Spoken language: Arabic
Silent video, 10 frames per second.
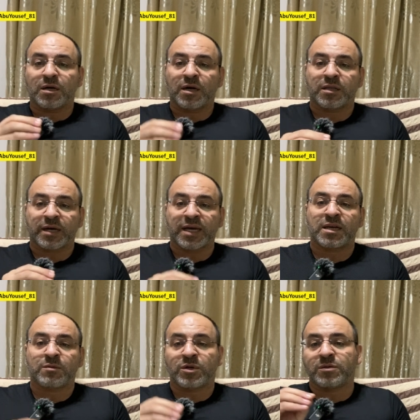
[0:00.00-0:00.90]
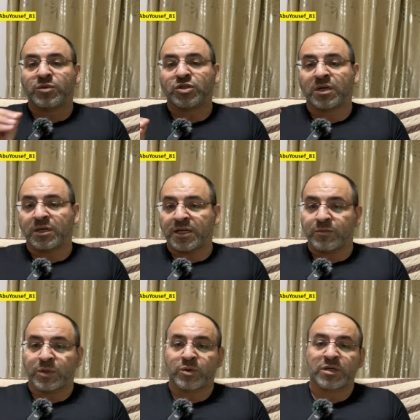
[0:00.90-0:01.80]
هذا غالبا بيشتغل يا
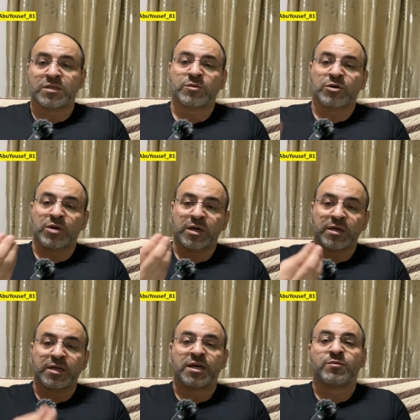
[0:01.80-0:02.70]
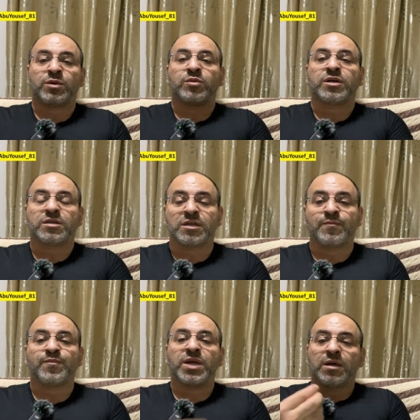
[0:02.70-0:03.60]
إما بقسم طوارئ يا إما
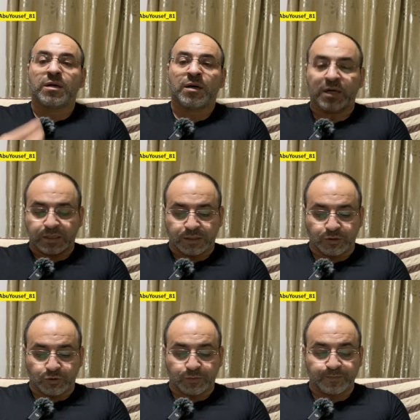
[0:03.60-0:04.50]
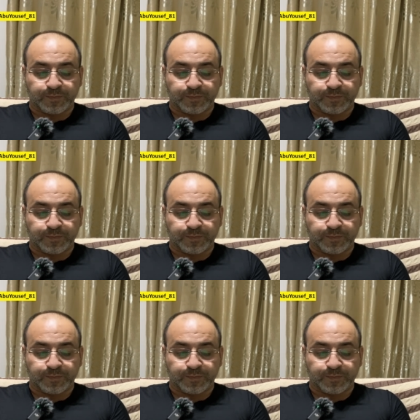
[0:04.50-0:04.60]
بقسم آي سي يو